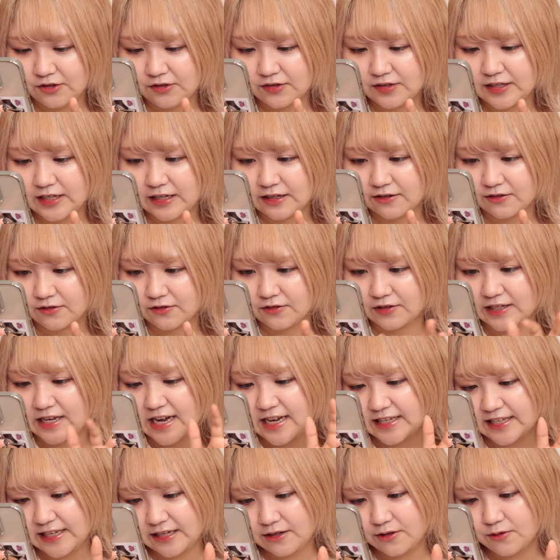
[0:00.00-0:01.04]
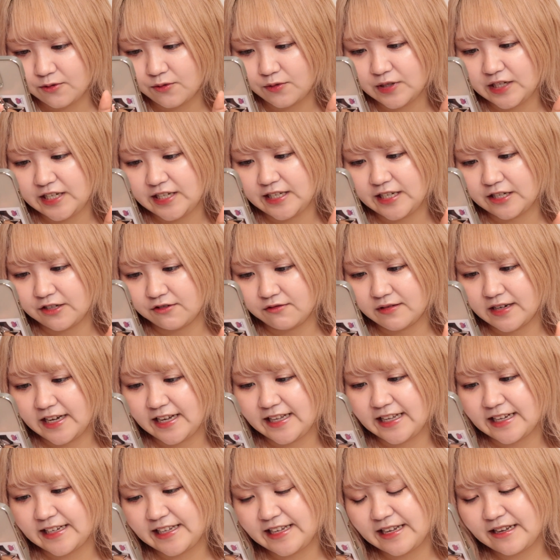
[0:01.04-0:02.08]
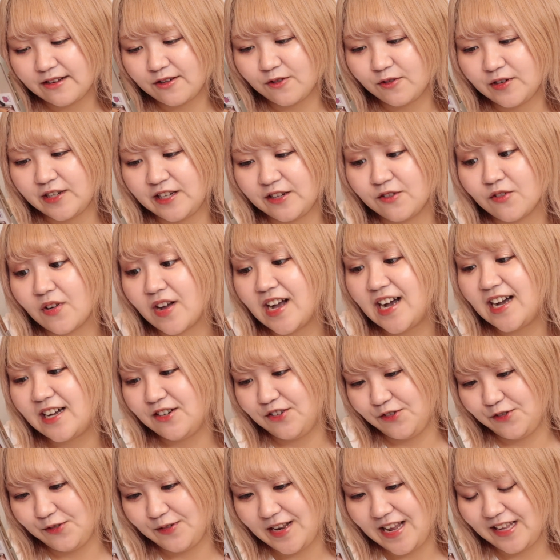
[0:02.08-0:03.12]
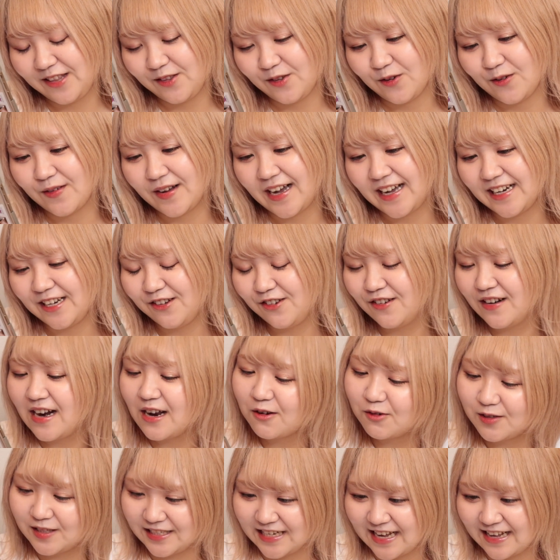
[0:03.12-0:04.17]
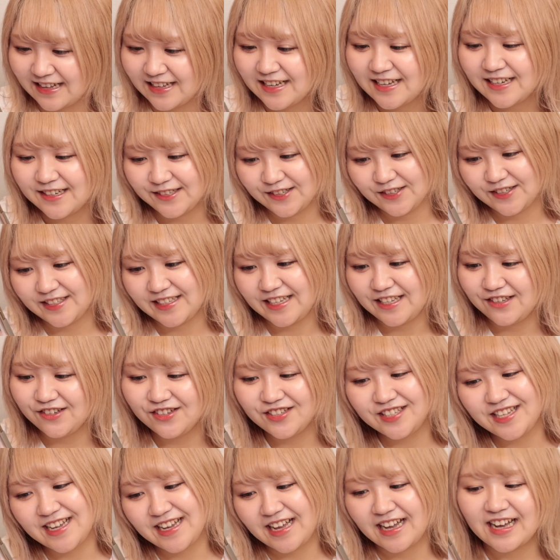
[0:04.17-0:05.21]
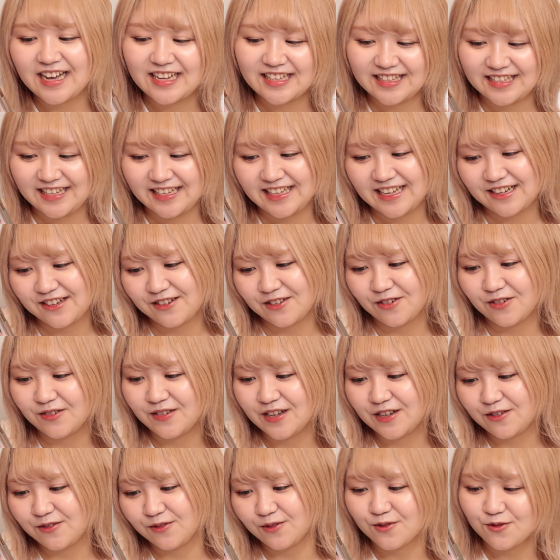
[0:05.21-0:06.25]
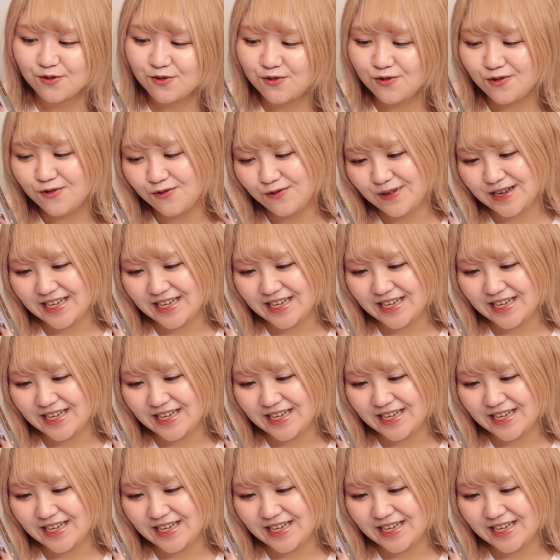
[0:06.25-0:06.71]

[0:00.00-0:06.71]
ゆうせいくんとヤギッコリーに加え、ヤギッコリーのガールフレンド、カリフラコちゃん、そしてゆうせいが飼っていた黒猫のクー